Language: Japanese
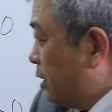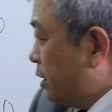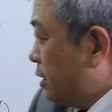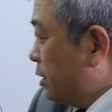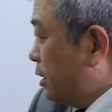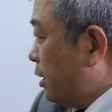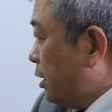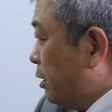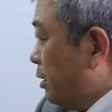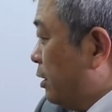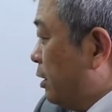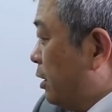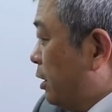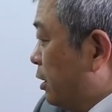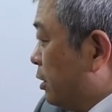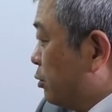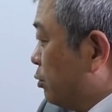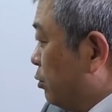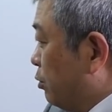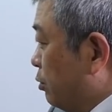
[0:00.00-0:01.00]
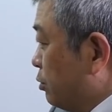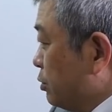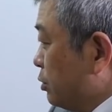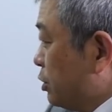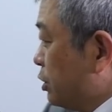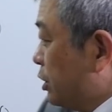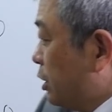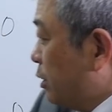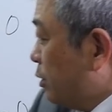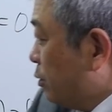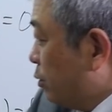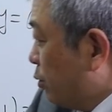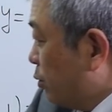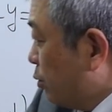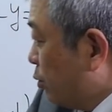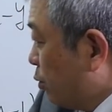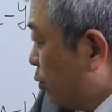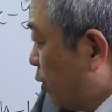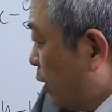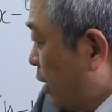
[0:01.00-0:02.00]
で、えっ、ー、と、次、
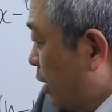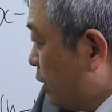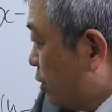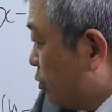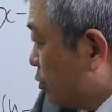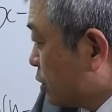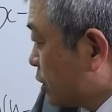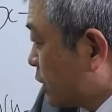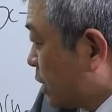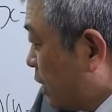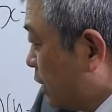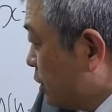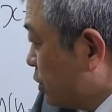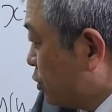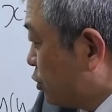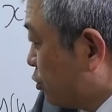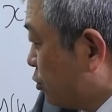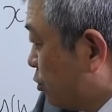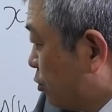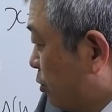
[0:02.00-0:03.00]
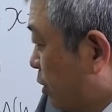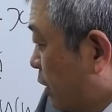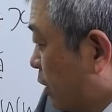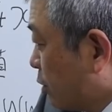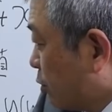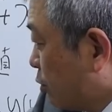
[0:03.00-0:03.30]
y の3乗は、